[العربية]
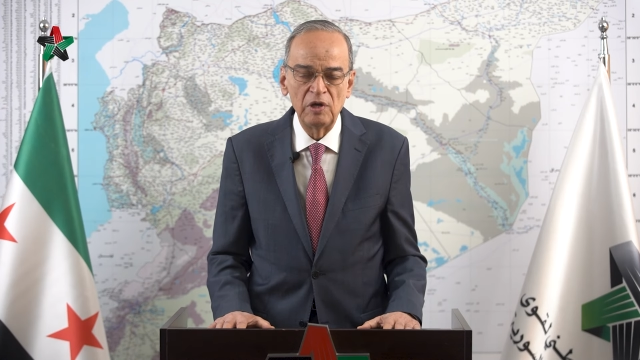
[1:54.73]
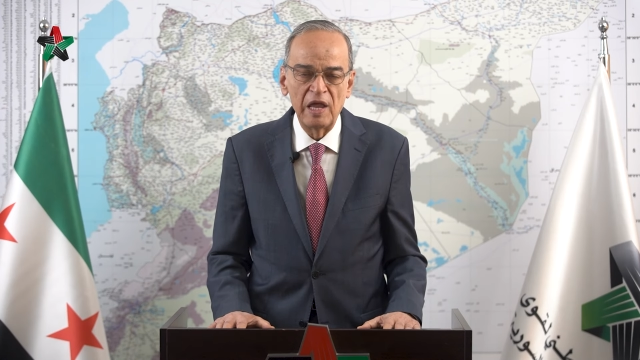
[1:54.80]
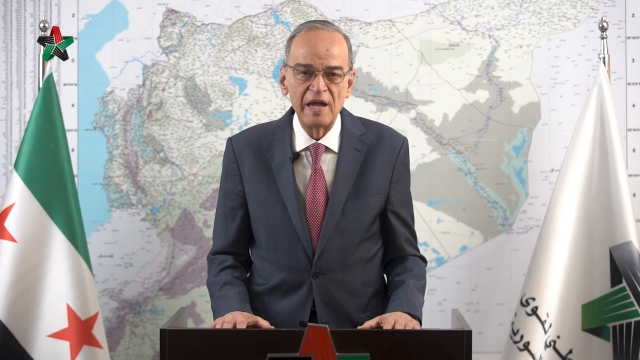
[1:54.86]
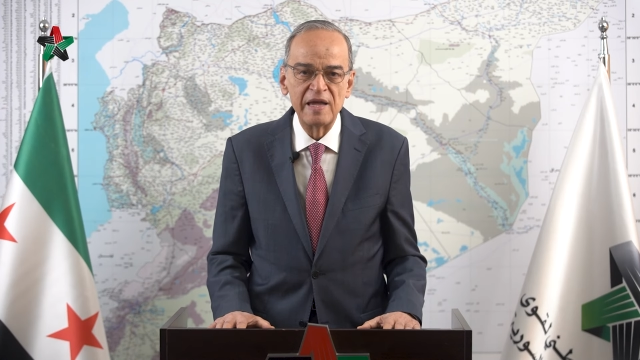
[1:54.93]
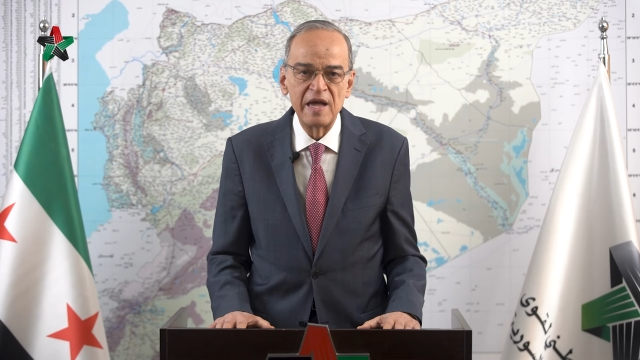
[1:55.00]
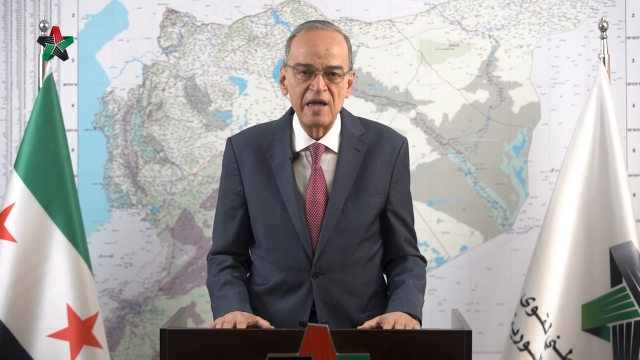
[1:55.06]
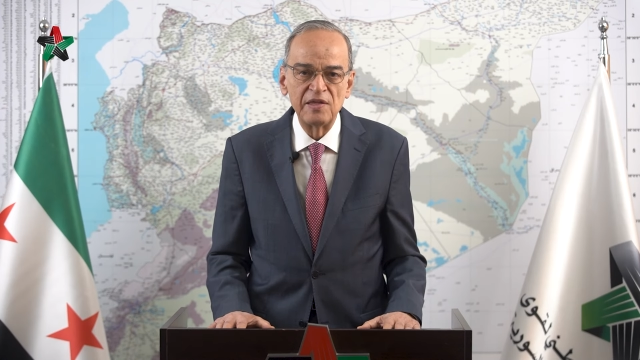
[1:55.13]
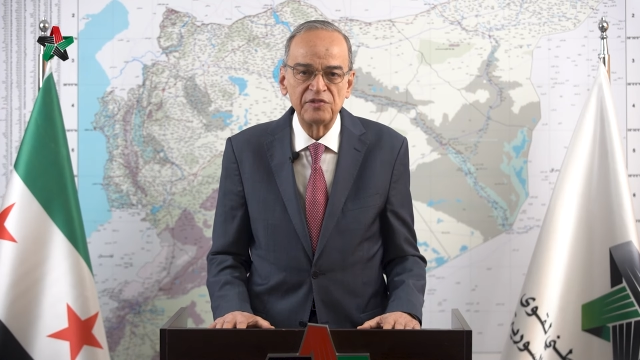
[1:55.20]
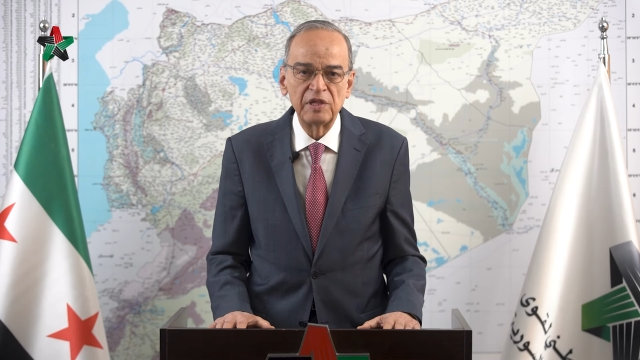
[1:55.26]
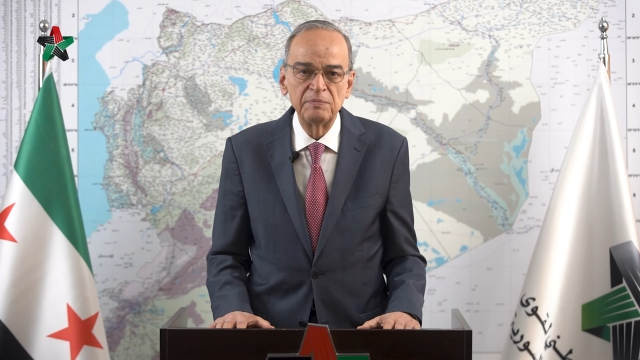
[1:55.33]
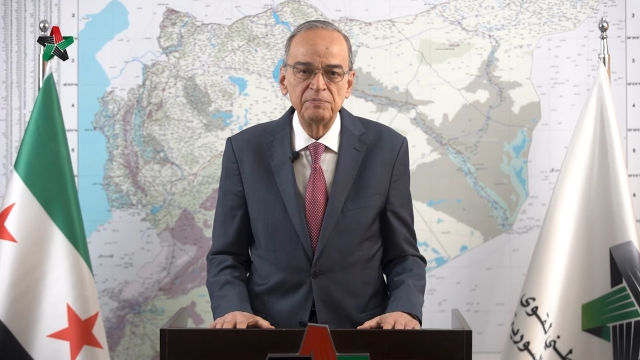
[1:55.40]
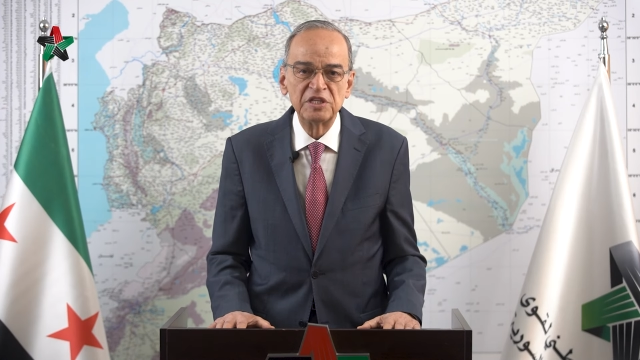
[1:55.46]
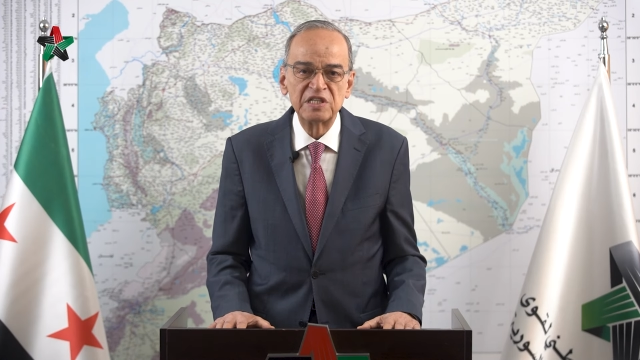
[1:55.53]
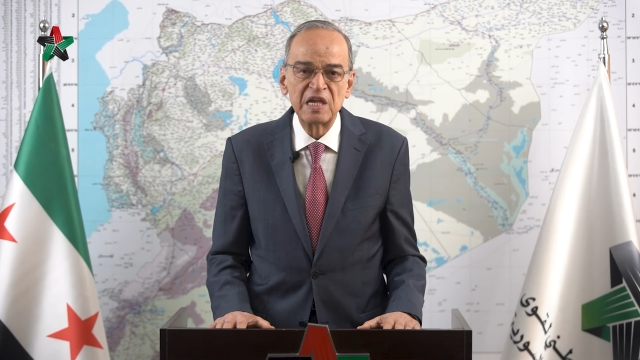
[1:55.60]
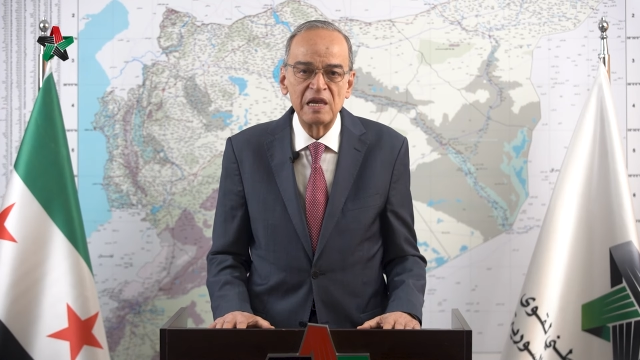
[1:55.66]
الحياة
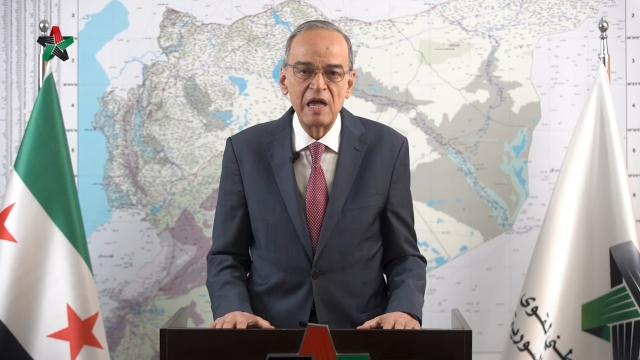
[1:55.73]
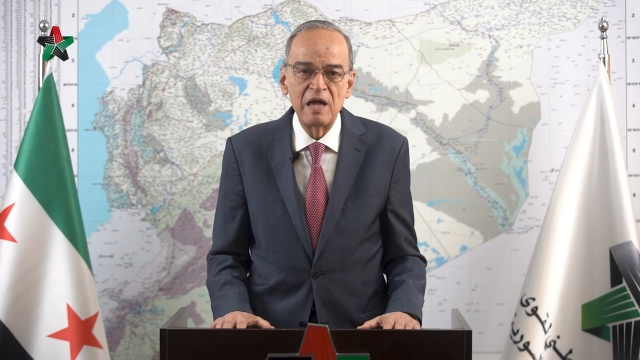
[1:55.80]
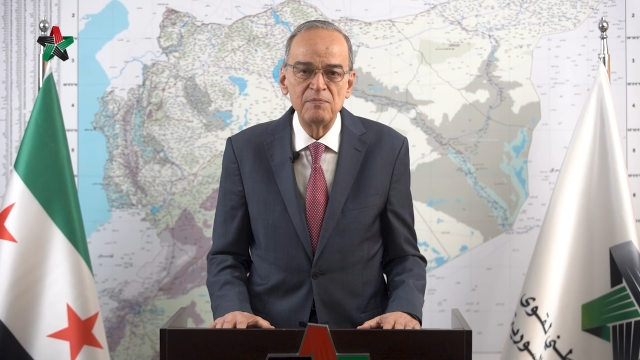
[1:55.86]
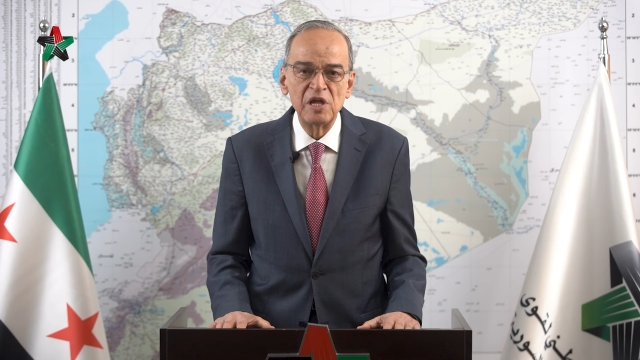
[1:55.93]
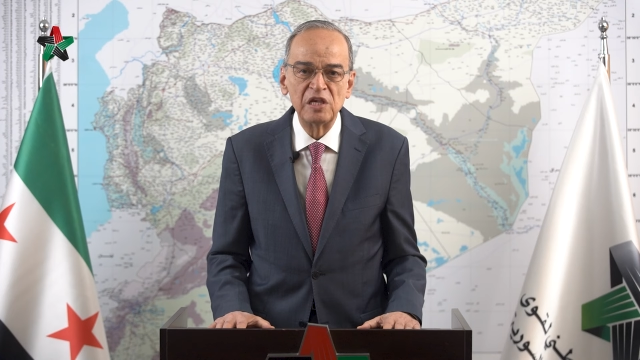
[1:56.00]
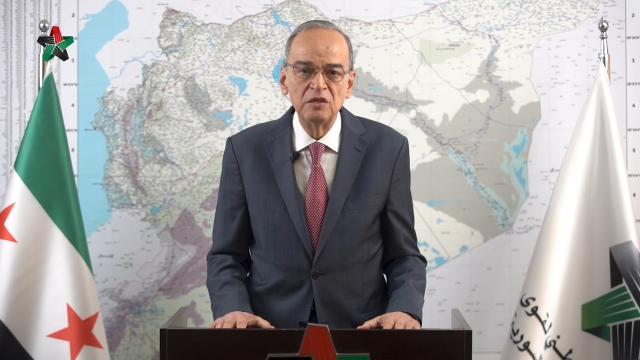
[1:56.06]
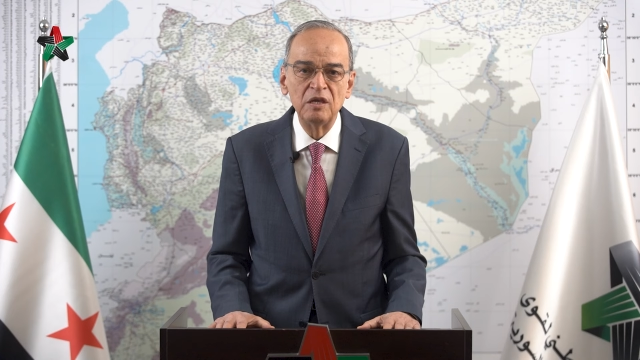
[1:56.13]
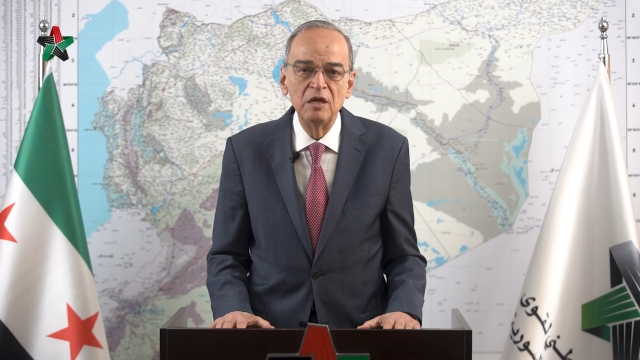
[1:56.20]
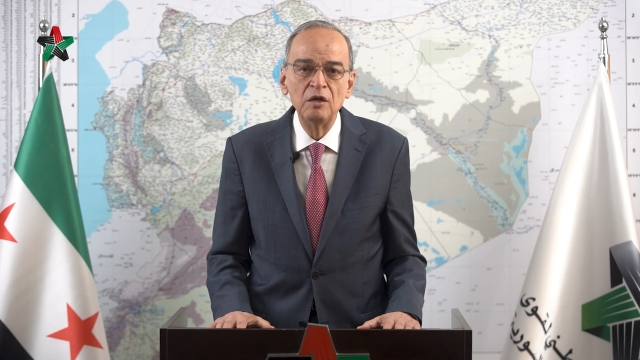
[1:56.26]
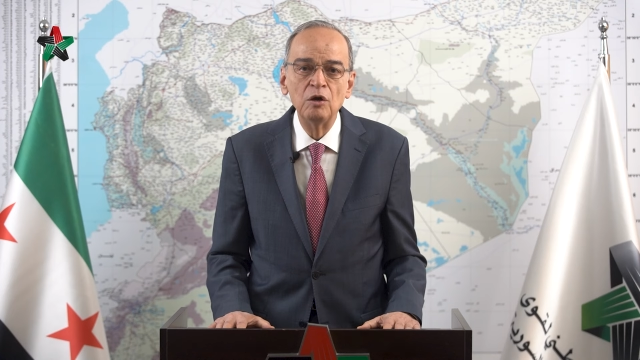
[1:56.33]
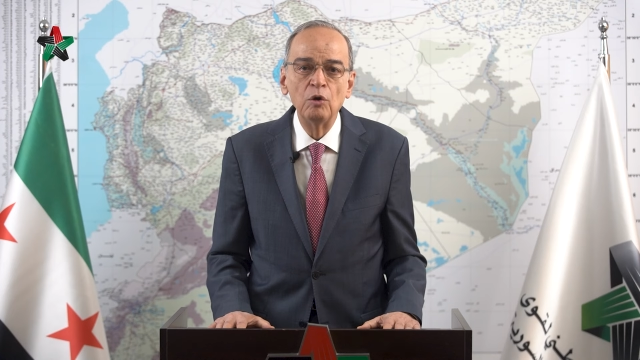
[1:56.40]
بسلام